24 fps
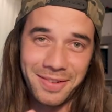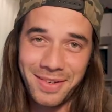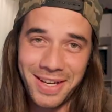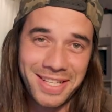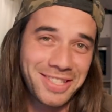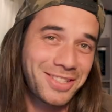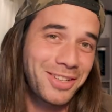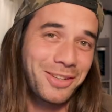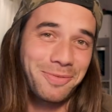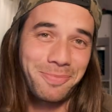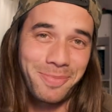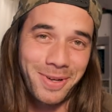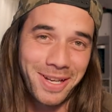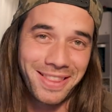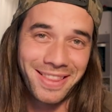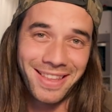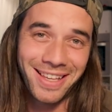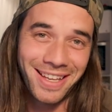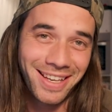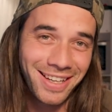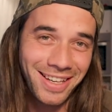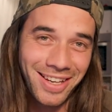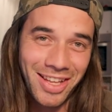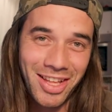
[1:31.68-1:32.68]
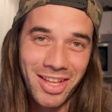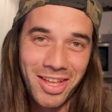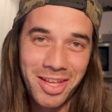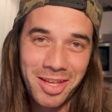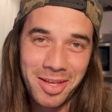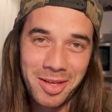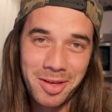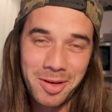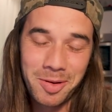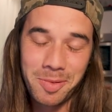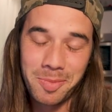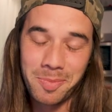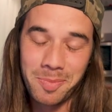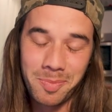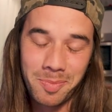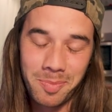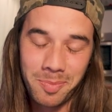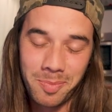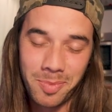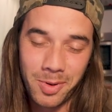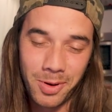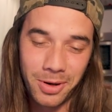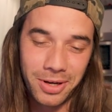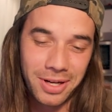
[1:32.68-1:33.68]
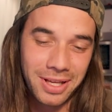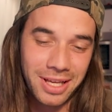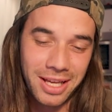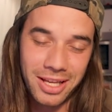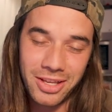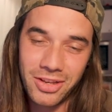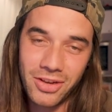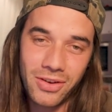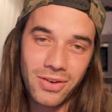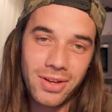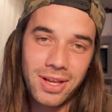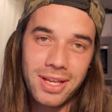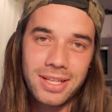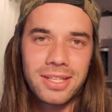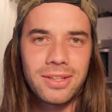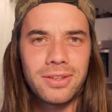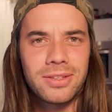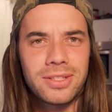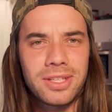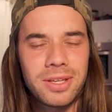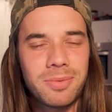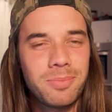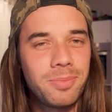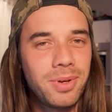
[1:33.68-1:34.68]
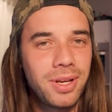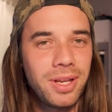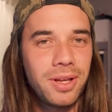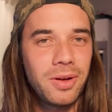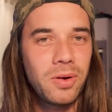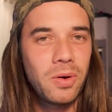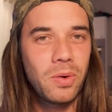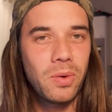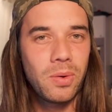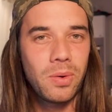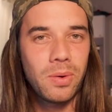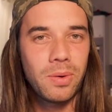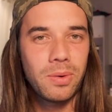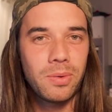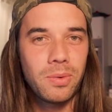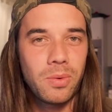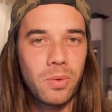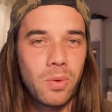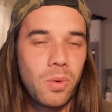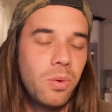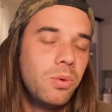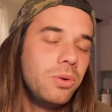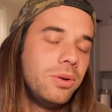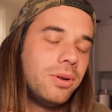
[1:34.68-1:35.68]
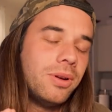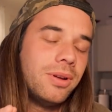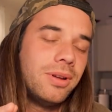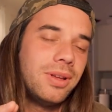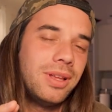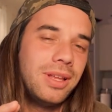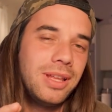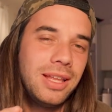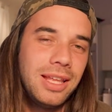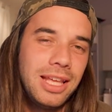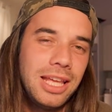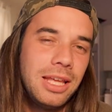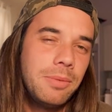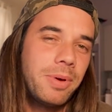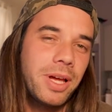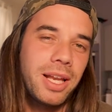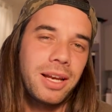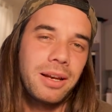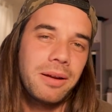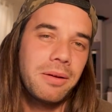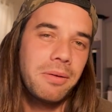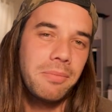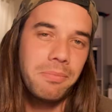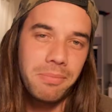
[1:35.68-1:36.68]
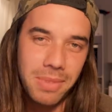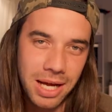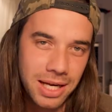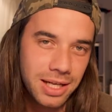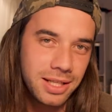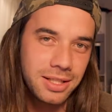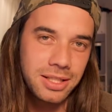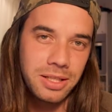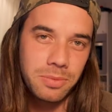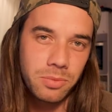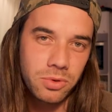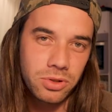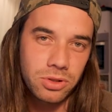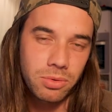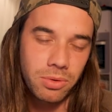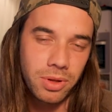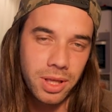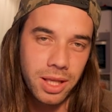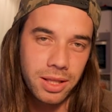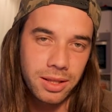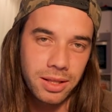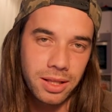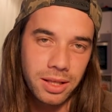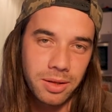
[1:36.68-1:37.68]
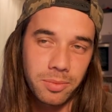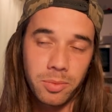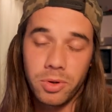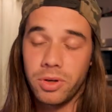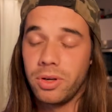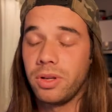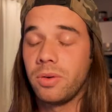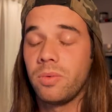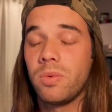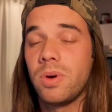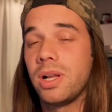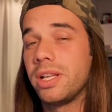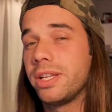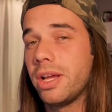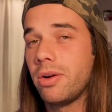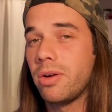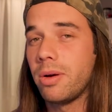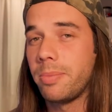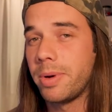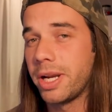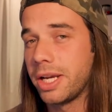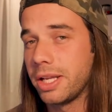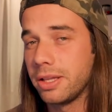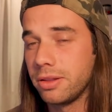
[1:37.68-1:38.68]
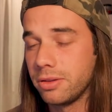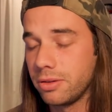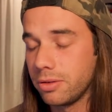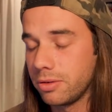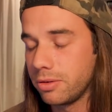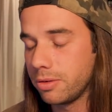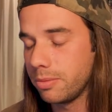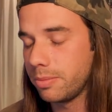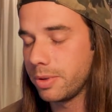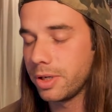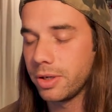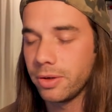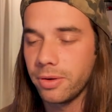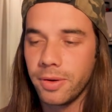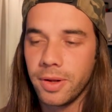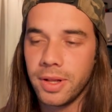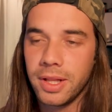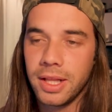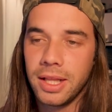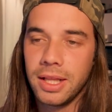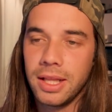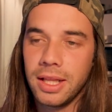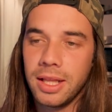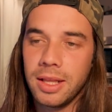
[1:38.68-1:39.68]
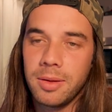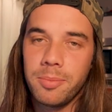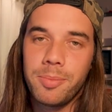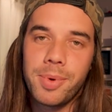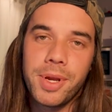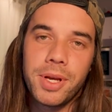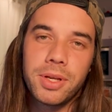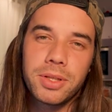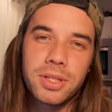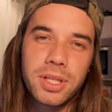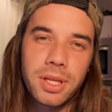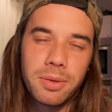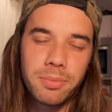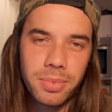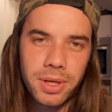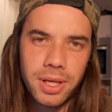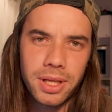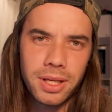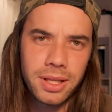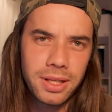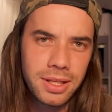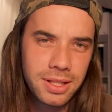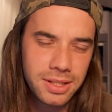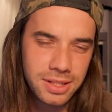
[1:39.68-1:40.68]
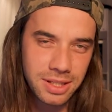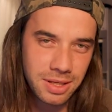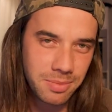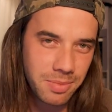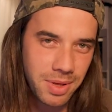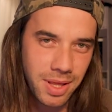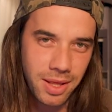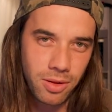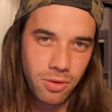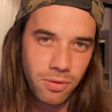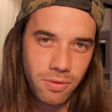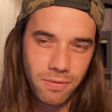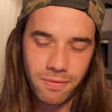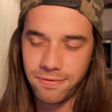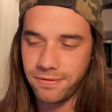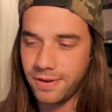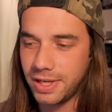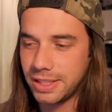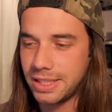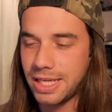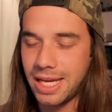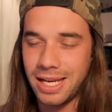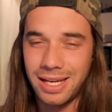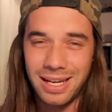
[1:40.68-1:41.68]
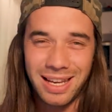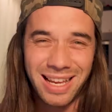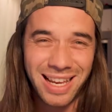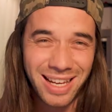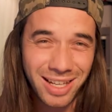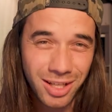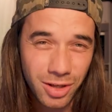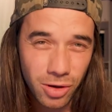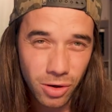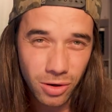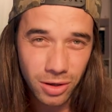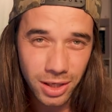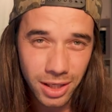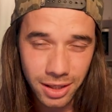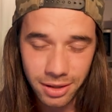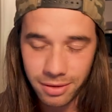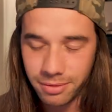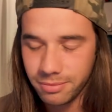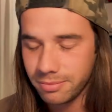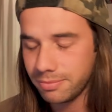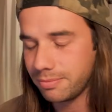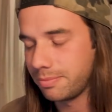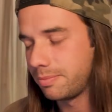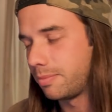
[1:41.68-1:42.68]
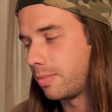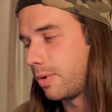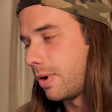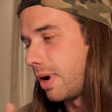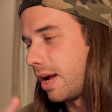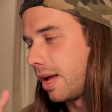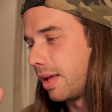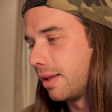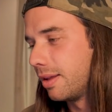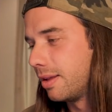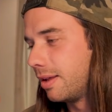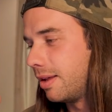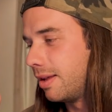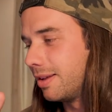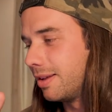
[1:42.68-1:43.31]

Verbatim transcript: te va a sorprender porque yo he sido siempre un hiper malísimo estudiante. Bueno, igual ya lo aparento, ¿no? Pero, pero siempre se me ha dado fatal. El cole Buah,